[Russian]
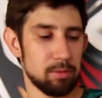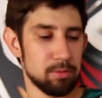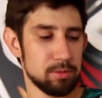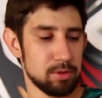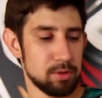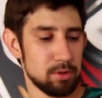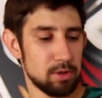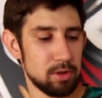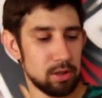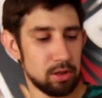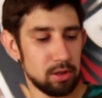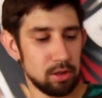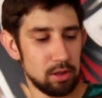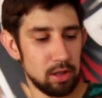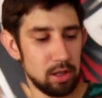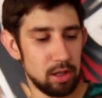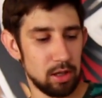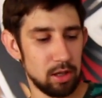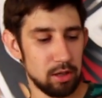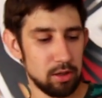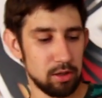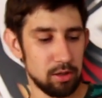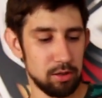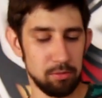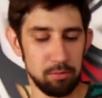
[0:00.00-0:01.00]
обзоре
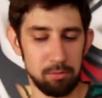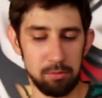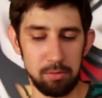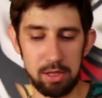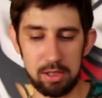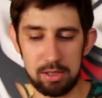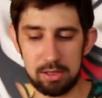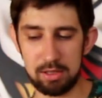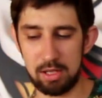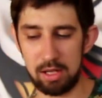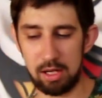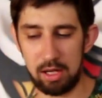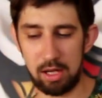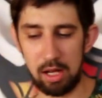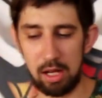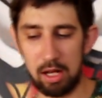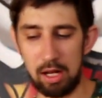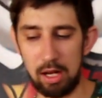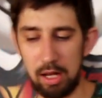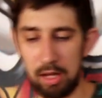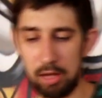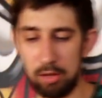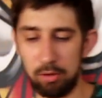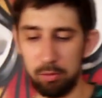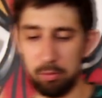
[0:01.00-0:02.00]
на немецкий
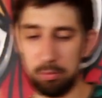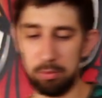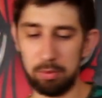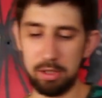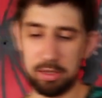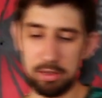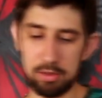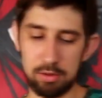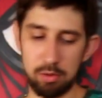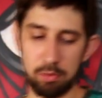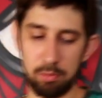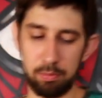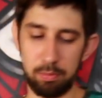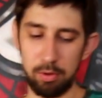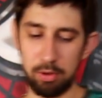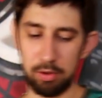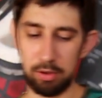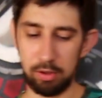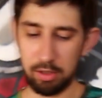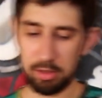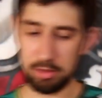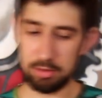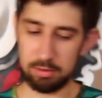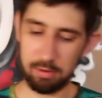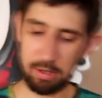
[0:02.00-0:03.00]
кальян-убийцу
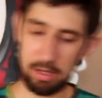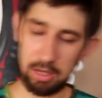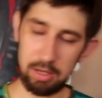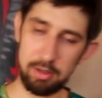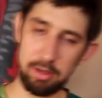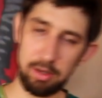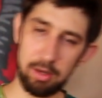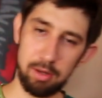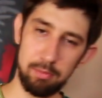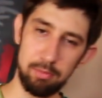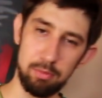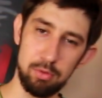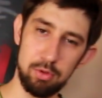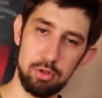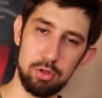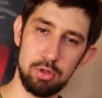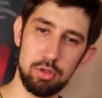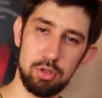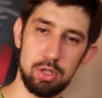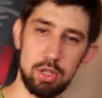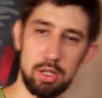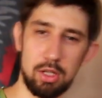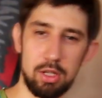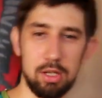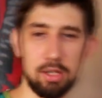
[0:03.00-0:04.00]
под названием
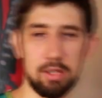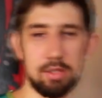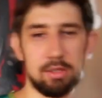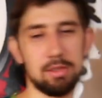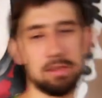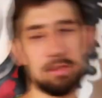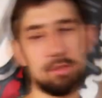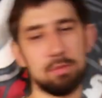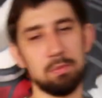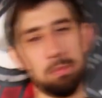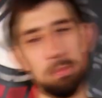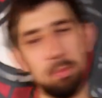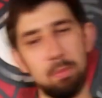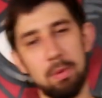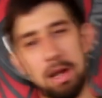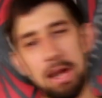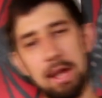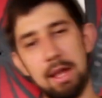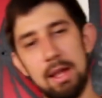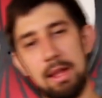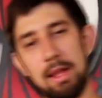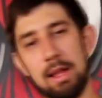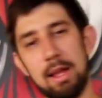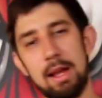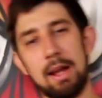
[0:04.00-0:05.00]
Genius.
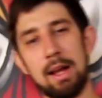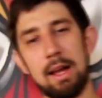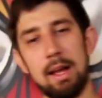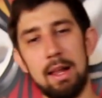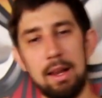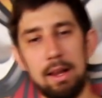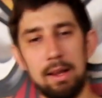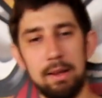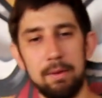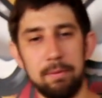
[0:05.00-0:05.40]
Поехали!